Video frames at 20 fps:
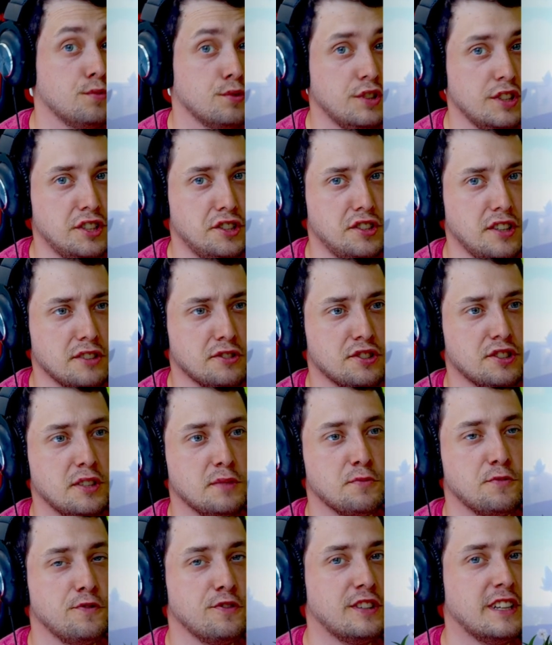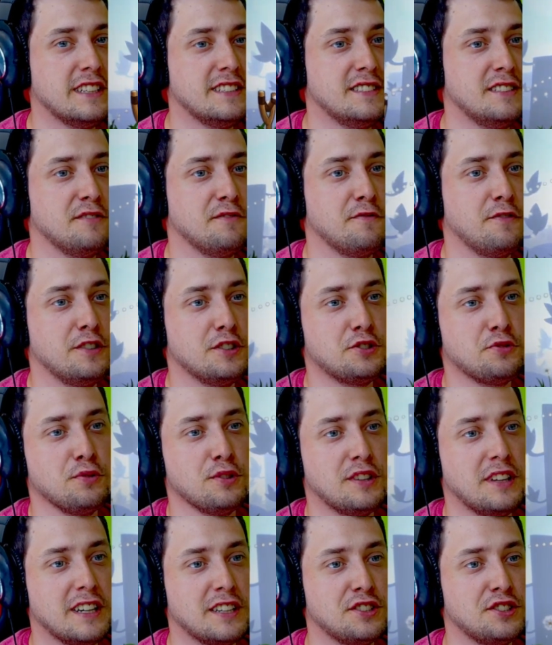W 2012
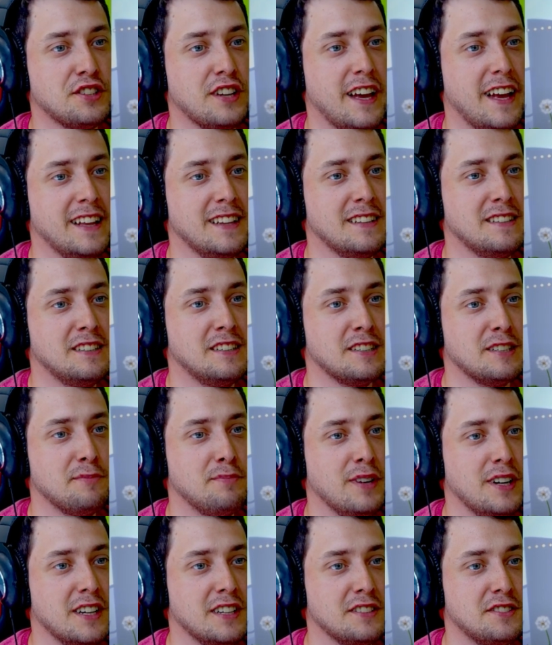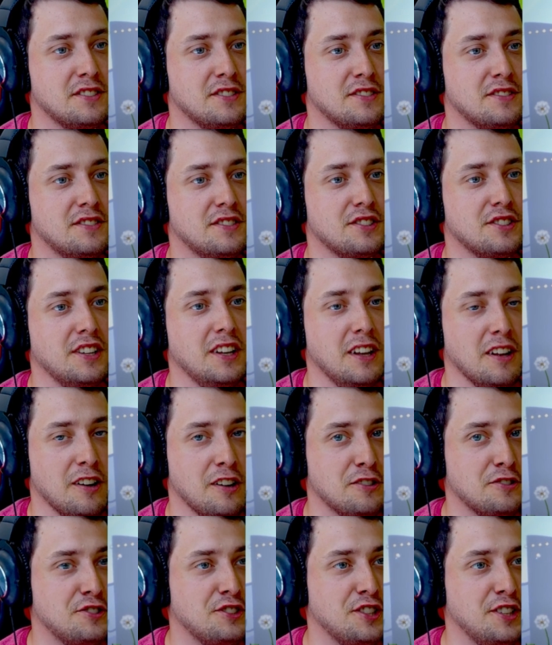wyszło także Angry Birds
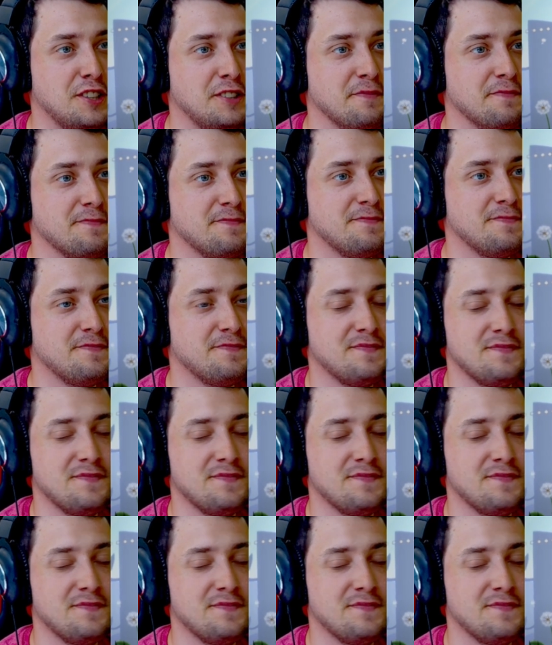Trilogy.